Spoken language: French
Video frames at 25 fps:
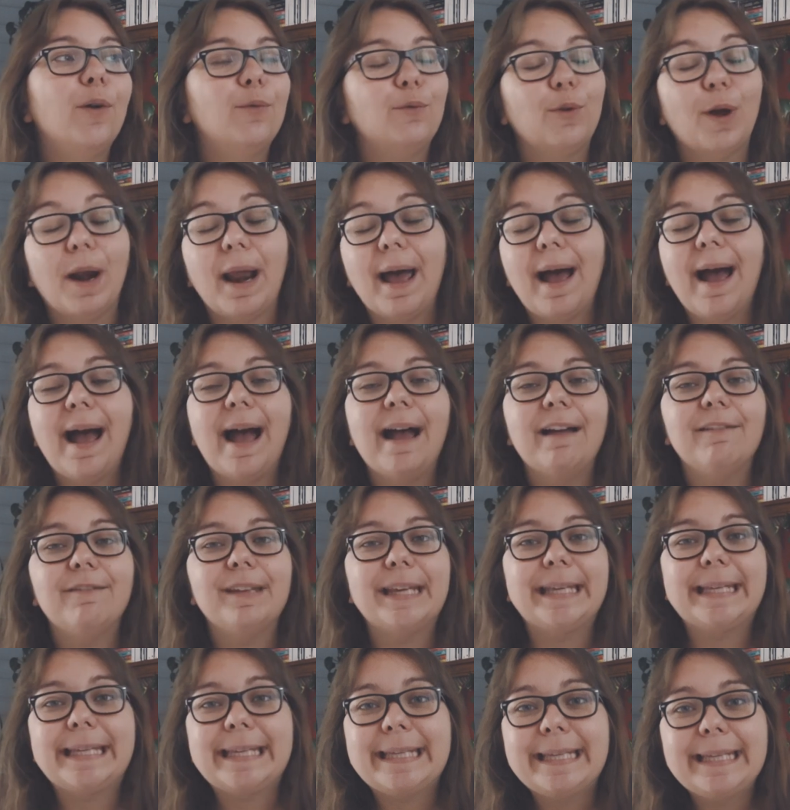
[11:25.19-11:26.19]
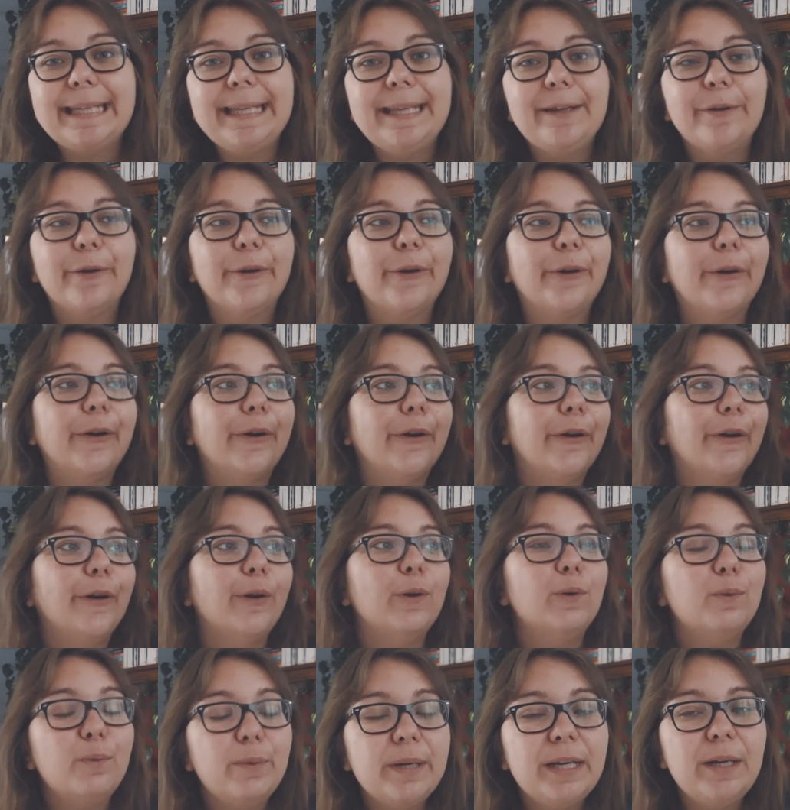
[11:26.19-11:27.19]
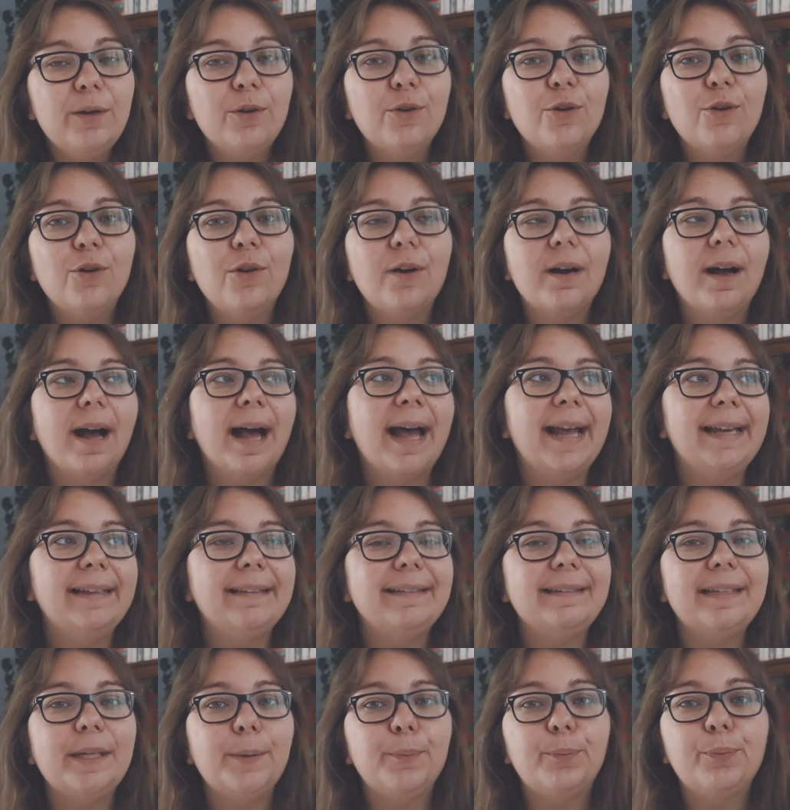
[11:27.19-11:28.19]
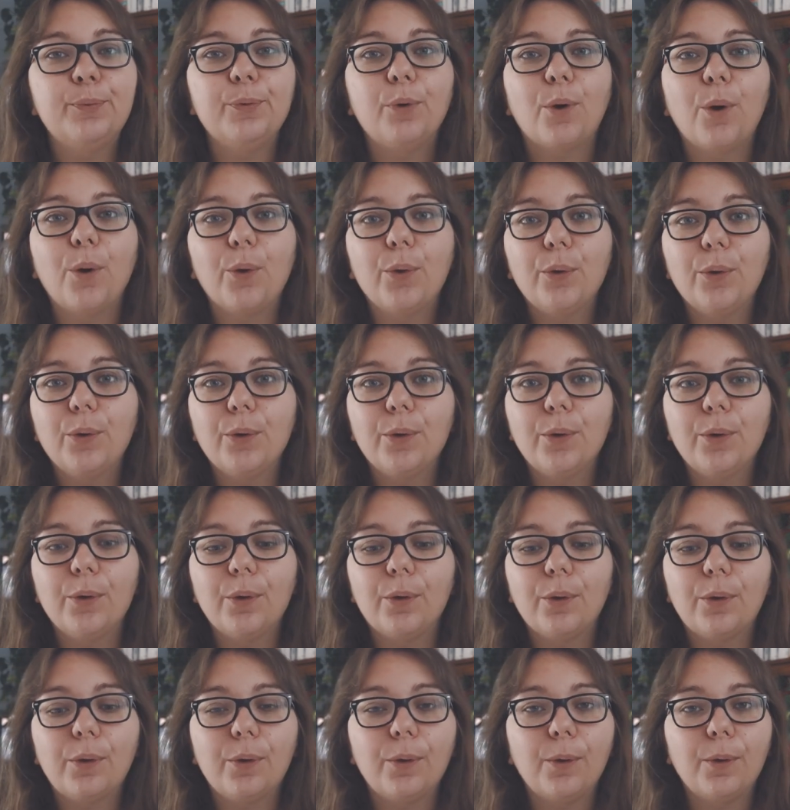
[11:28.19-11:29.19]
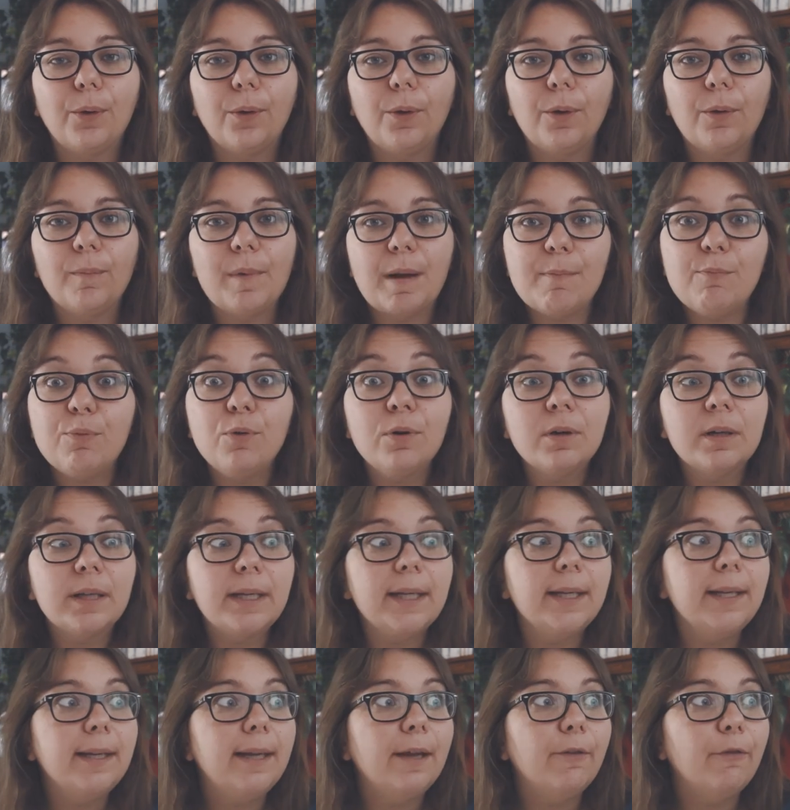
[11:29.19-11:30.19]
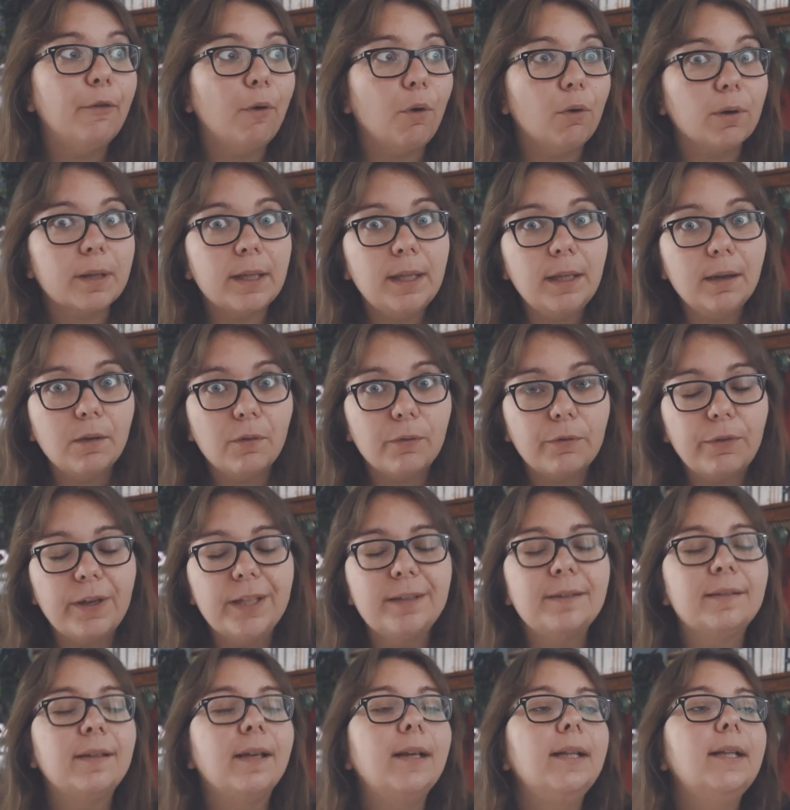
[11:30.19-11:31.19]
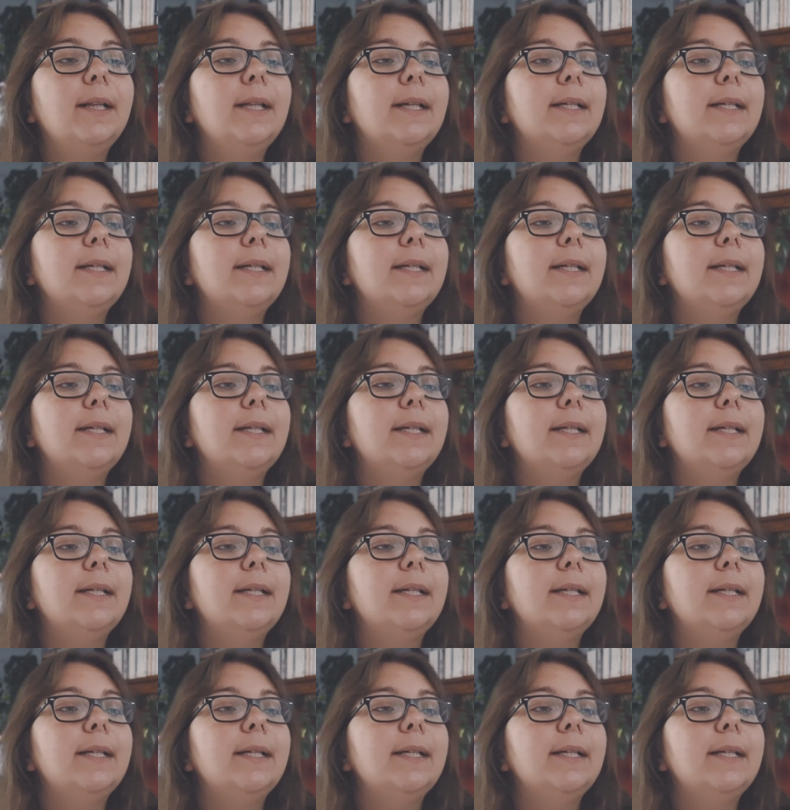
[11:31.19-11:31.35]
voilà avec qui euh, Willow a été pour que bah, pour qu'il y ait Frankie en fait.